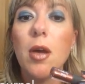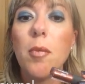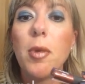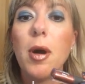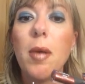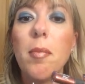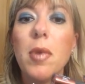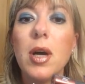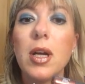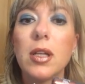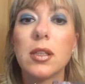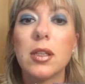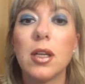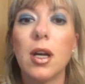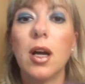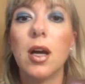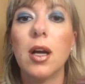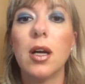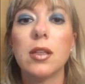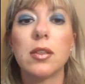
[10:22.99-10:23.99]

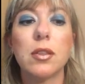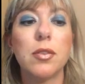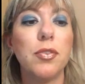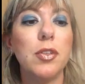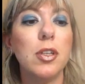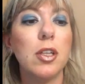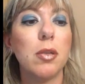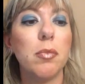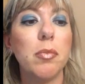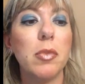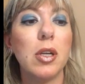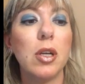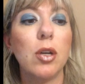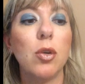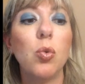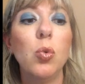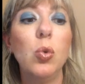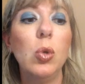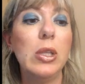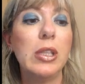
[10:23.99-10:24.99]
Помадка от фирмы
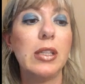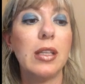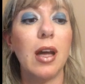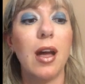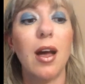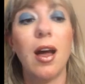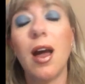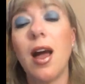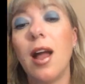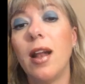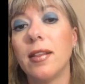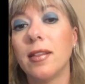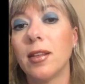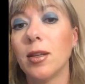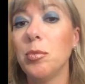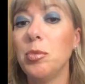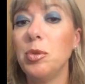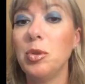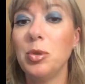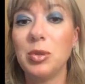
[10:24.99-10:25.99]
Ulta
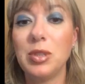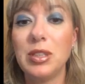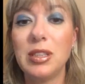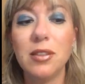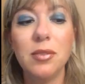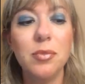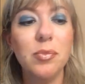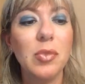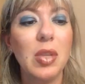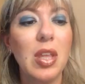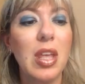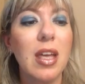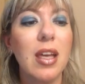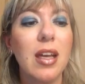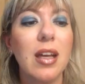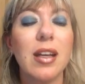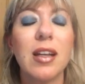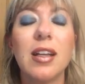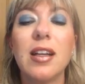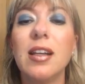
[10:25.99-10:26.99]
Alta Beauty.
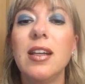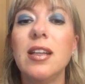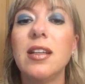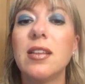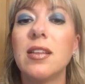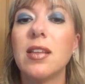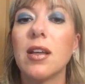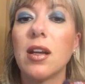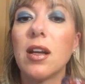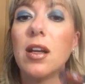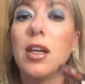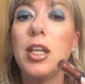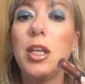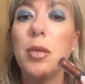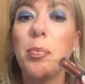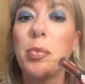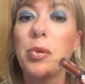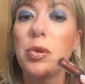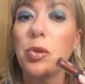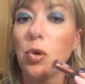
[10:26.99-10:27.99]
глиттер
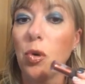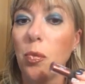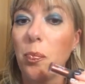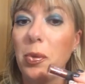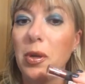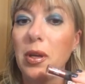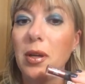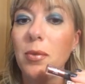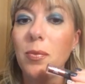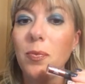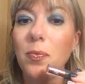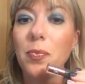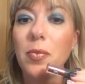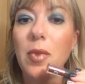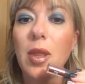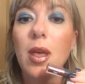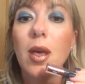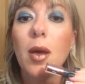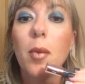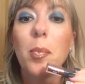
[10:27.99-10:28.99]
Lip Topper.
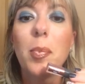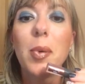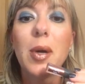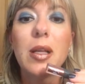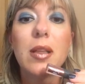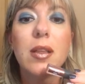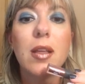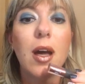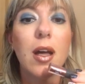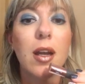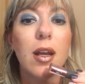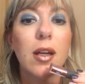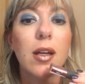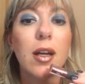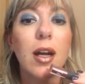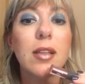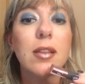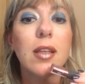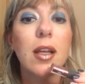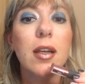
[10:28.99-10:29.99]
Подарок
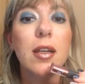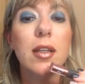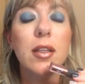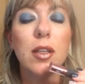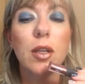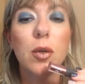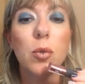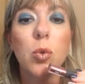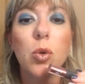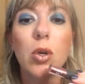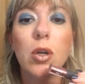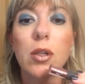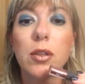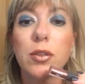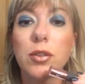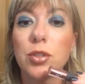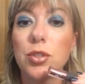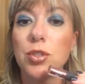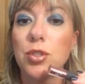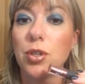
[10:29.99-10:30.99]
от Алины
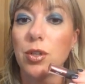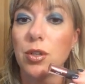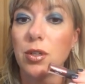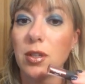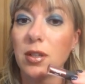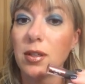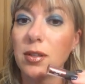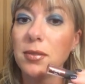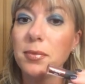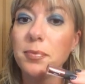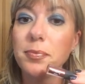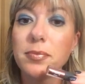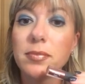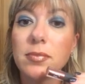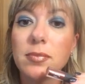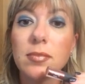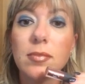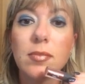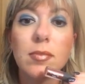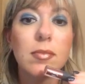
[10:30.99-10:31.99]
World Journal.
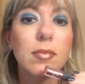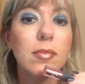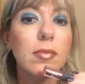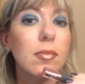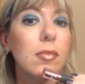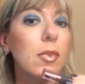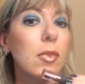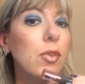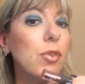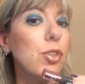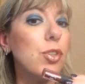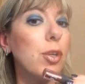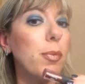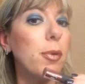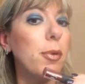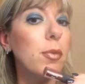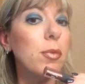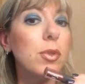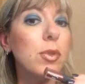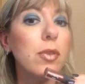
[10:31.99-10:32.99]
Девочки,
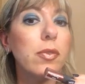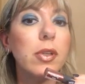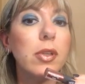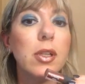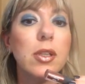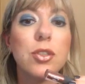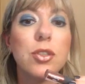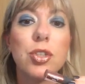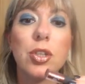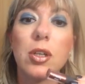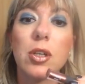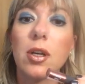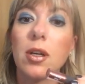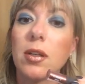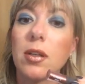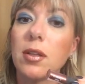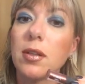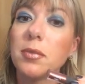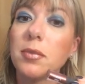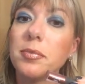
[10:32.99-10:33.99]
по-моему, она выглядит
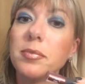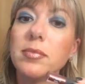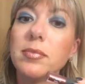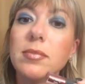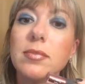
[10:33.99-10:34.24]
шикарно.